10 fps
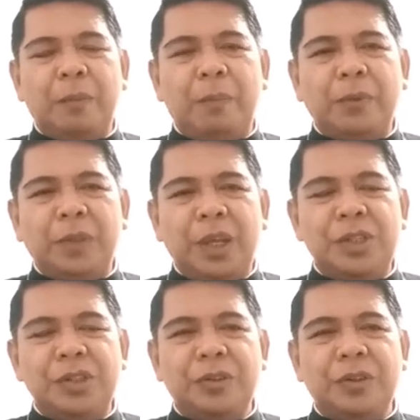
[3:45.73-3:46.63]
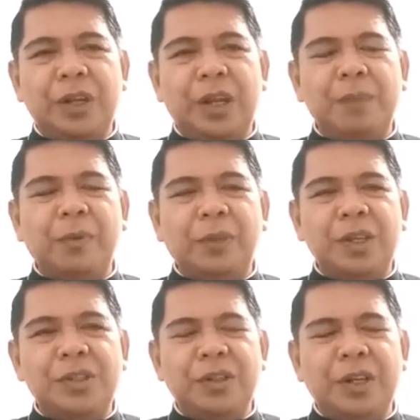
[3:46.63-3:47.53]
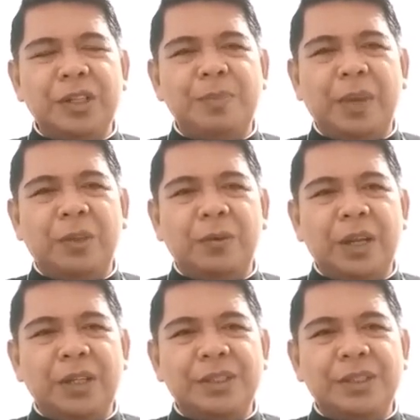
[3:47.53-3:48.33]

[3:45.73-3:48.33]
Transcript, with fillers: of foundation and foundation ng spiritual